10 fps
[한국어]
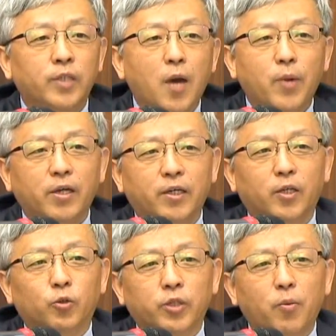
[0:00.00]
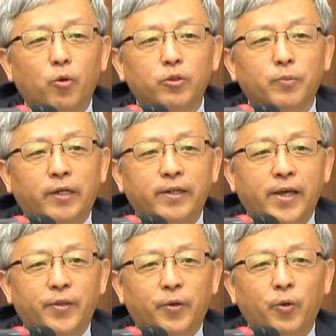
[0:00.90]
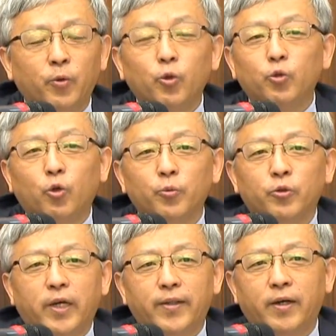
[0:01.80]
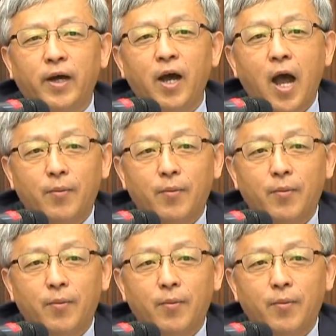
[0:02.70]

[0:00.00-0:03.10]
상반기 조사 보고서 마련해야 되고 또 조금 조사하다가